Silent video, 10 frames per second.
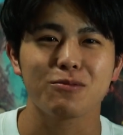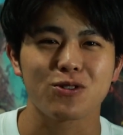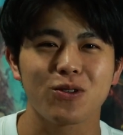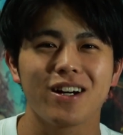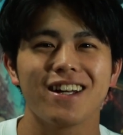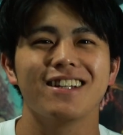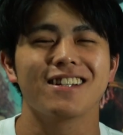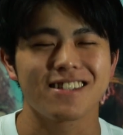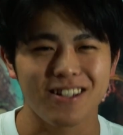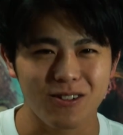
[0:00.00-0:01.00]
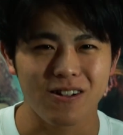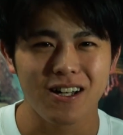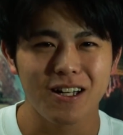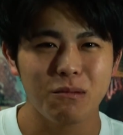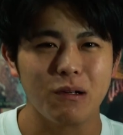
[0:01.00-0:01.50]
いてもしょうがないんですけど
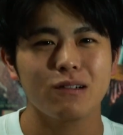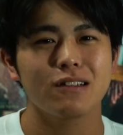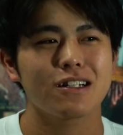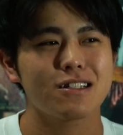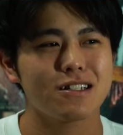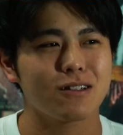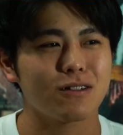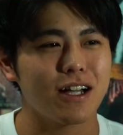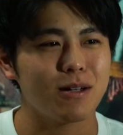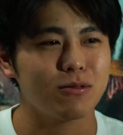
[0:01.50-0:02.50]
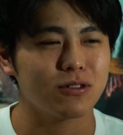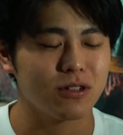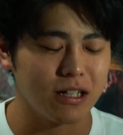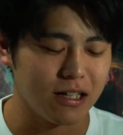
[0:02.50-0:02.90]
まあこんな感じでちゃんとライブの、